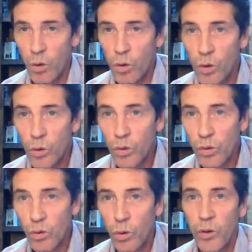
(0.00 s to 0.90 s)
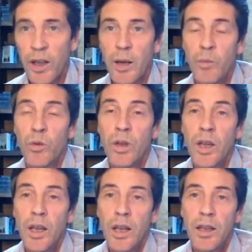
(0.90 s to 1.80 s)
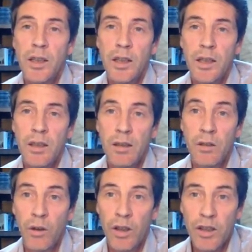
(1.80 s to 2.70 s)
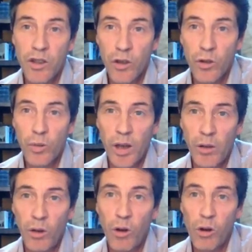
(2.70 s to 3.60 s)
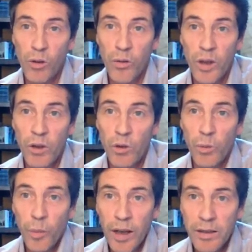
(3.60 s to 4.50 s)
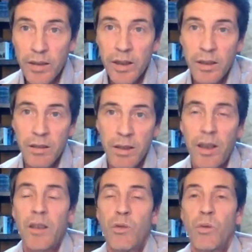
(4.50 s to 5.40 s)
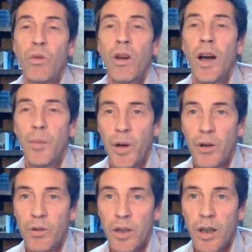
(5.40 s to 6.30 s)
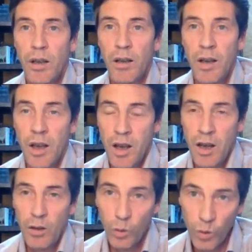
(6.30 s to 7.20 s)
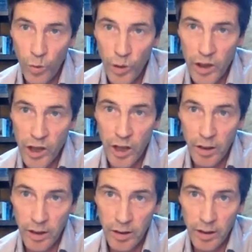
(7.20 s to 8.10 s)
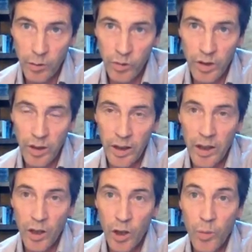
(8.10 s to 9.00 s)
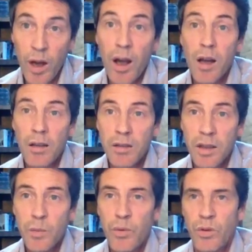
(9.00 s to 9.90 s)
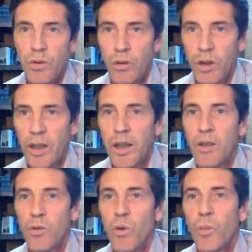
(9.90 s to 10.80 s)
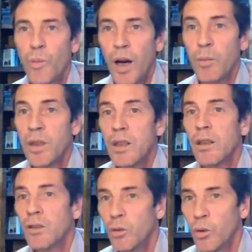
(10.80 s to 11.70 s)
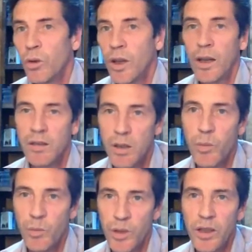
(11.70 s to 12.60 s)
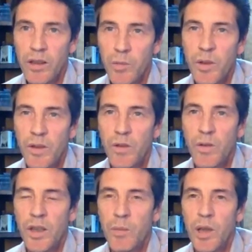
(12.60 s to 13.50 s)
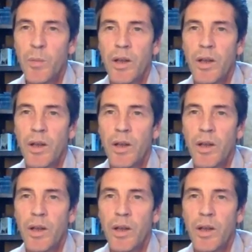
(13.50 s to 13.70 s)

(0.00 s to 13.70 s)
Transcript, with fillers: au conte de Lautréamont qui, euh, dans les Champs de Maldoror, en fait une pratique d'écriture à part entière. Donc le plagiat est à considérer comme un type de réécriture parmi d'autres, et un type bien spécifique et bien